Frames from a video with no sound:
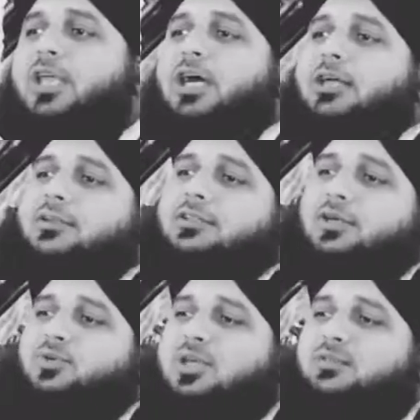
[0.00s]
हजरत
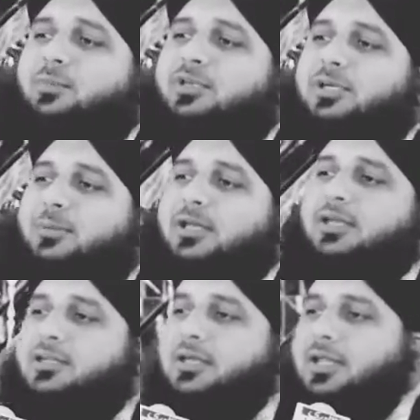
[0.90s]
उजावा बिन जमान
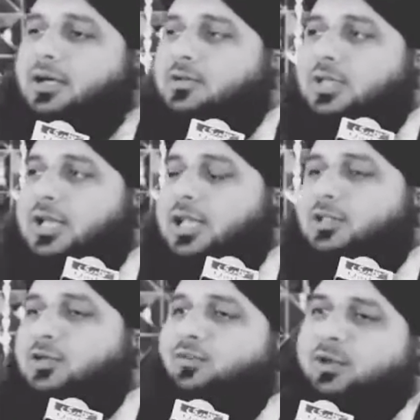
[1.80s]
रदी अल्लाह
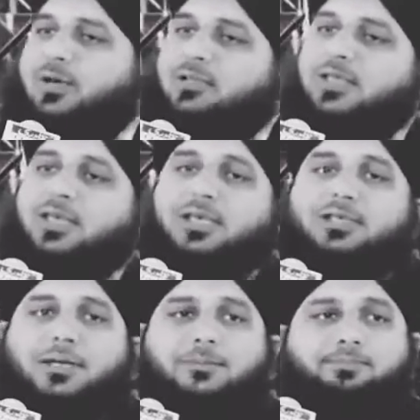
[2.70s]
तु फरमाते हैं कि
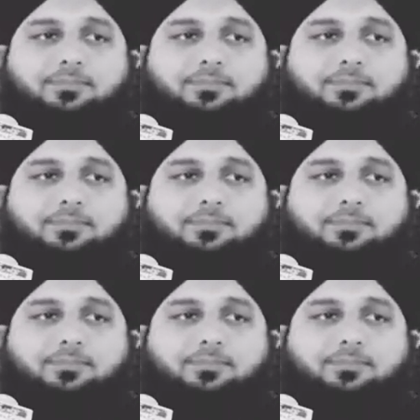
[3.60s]
जब